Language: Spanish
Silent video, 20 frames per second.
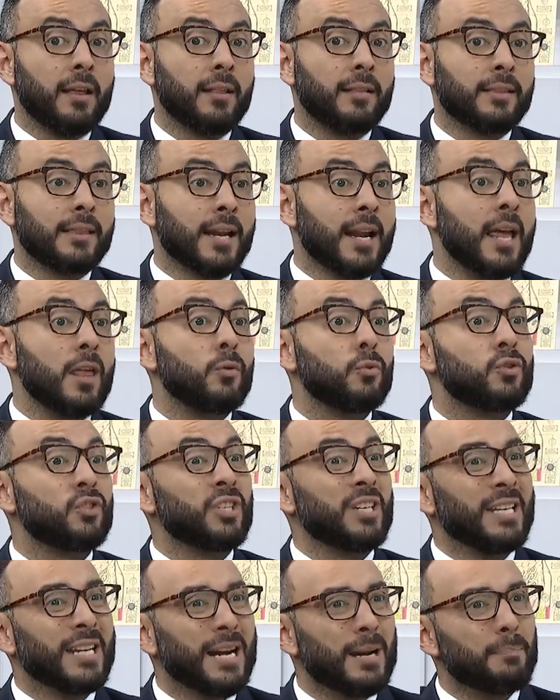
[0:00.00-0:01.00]

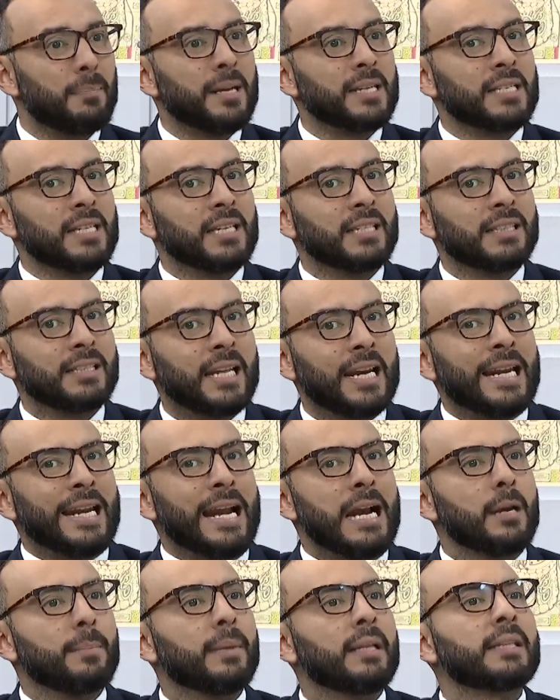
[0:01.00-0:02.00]
traducir al paciente
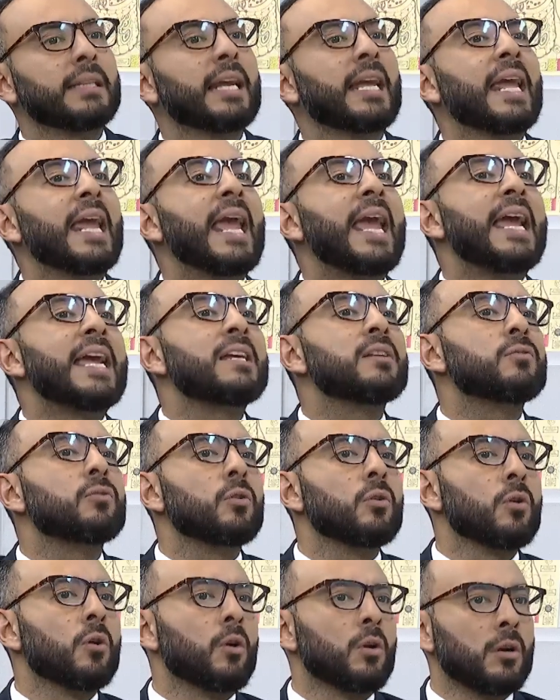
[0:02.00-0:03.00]
realmente qué es
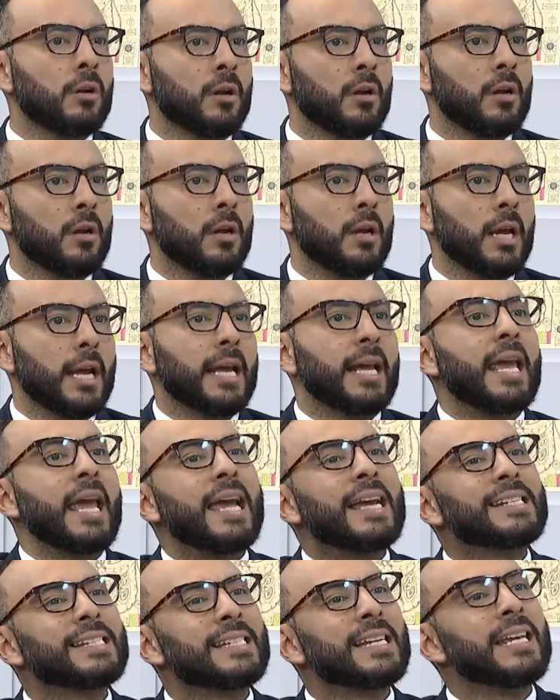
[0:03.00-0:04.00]
dolor,
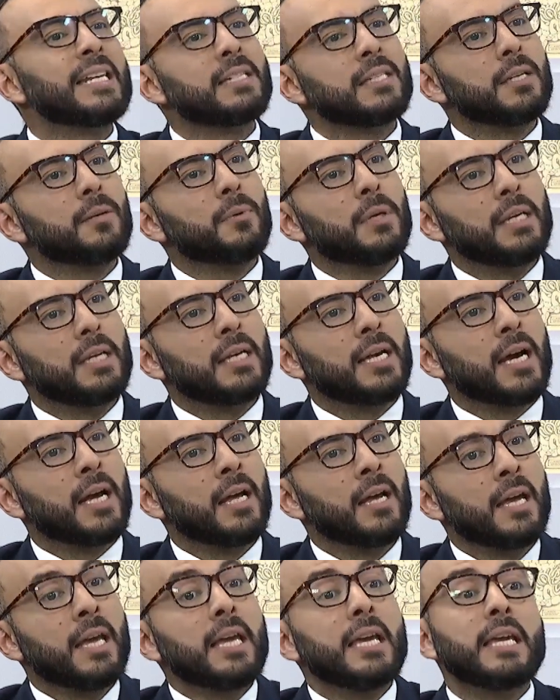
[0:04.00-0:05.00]
qué es sensibilidad
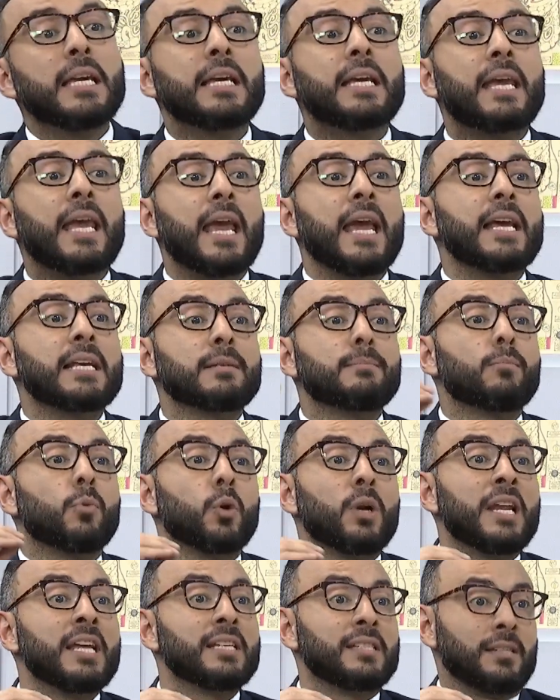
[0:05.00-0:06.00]
y qué es
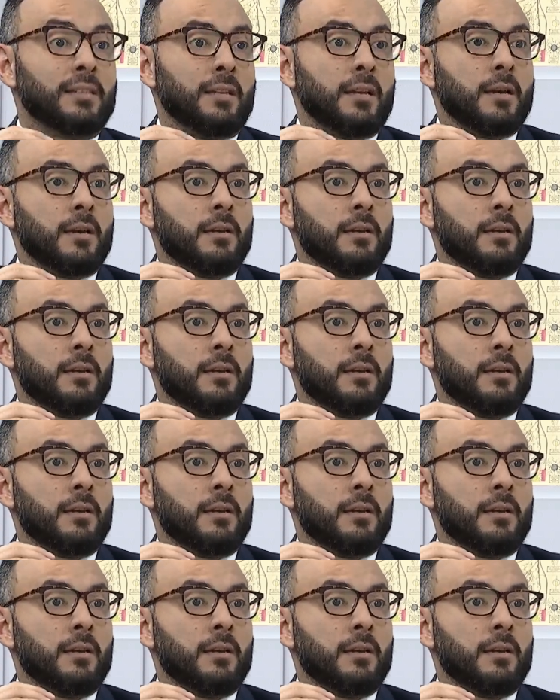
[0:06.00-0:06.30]
molestia.